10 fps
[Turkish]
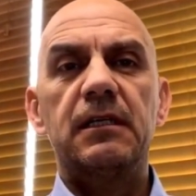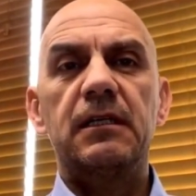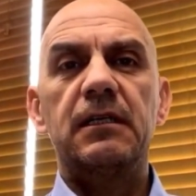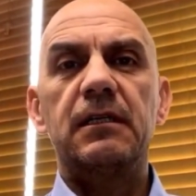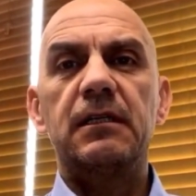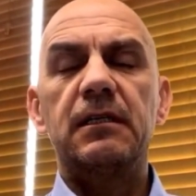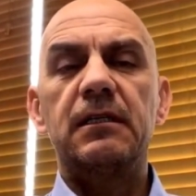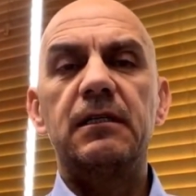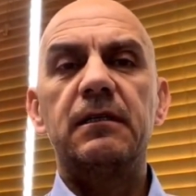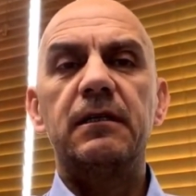E,
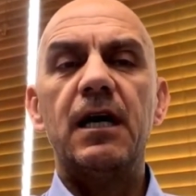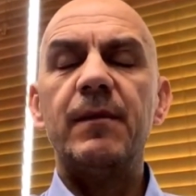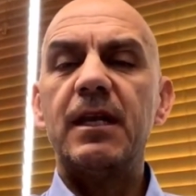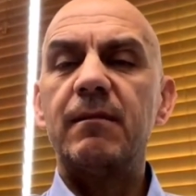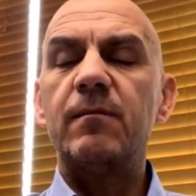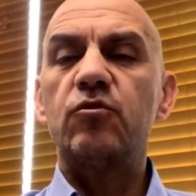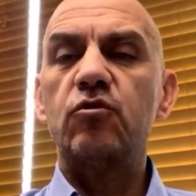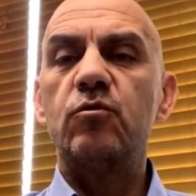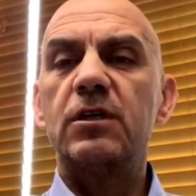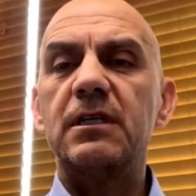hemen hemen
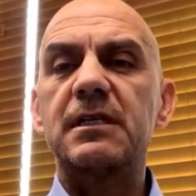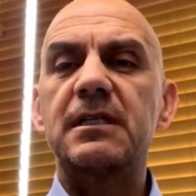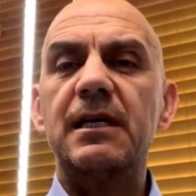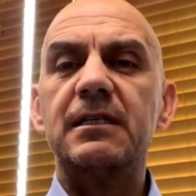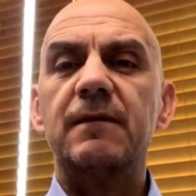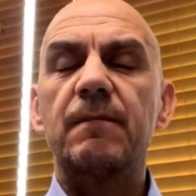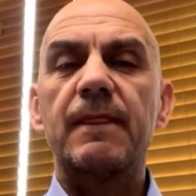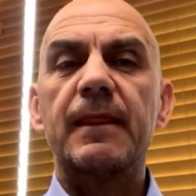bütün mühendisler